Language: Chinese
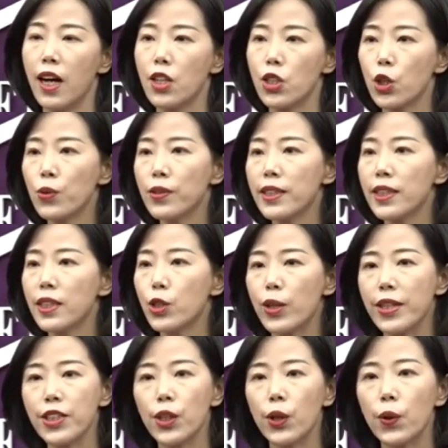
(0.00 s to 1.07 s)
冲击
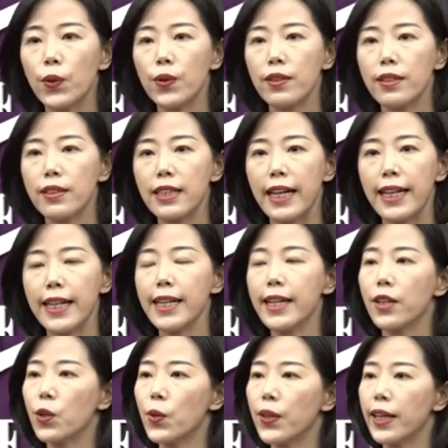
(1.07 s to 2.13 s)
全球产业
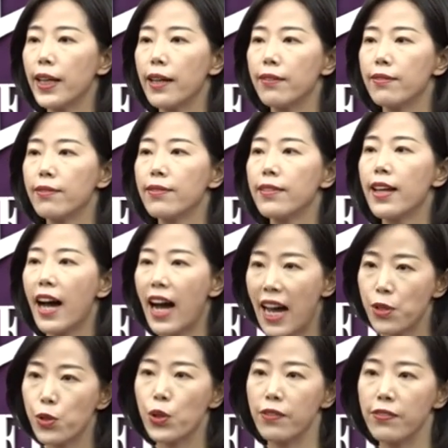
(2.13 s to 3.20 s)
链供应链
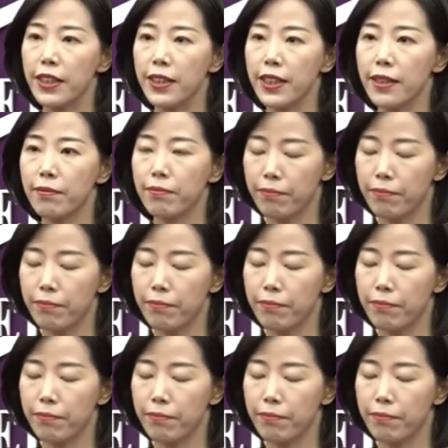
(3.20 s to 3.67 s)
安全稳定。